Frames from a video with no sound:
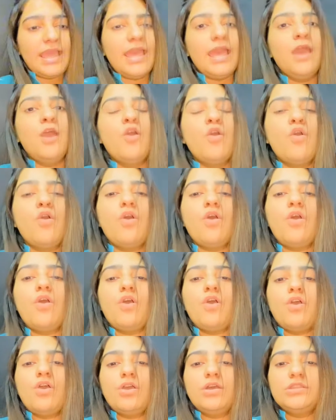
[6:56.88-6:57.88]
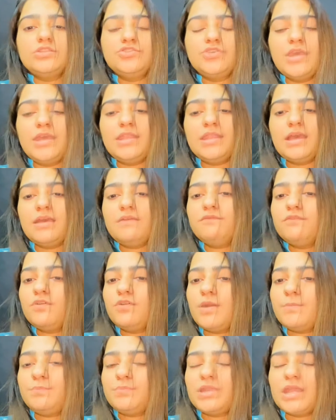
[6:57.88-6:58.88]
है और जो है ना
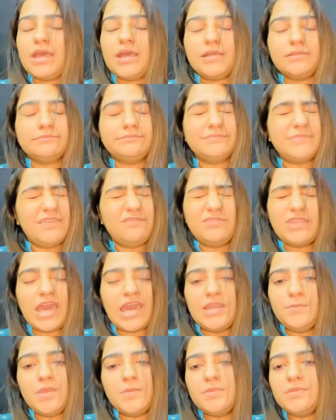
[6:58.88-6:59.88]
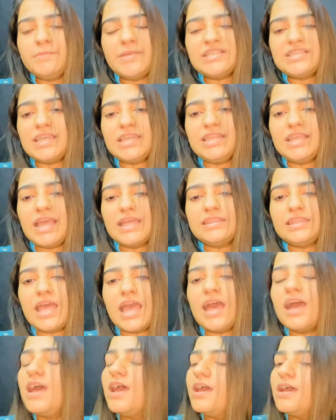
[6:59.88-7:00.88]
वो अपना इस में भी मज़ा नहीं
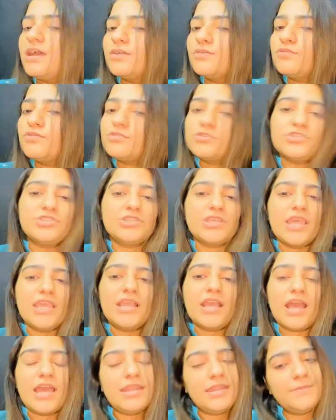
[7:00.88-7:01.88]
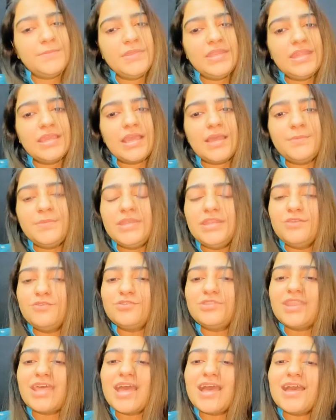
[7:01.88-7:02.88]
आता कुछ सही खाने पीने का भी नहीं
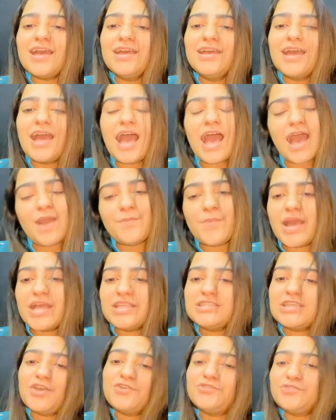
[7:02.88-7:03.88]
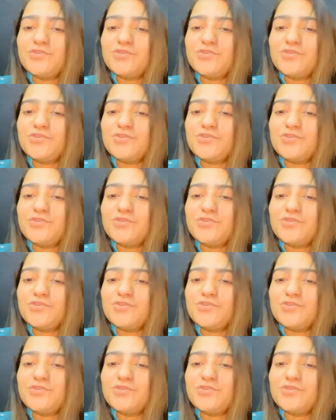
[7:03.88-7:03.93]
होता आप आ जाओ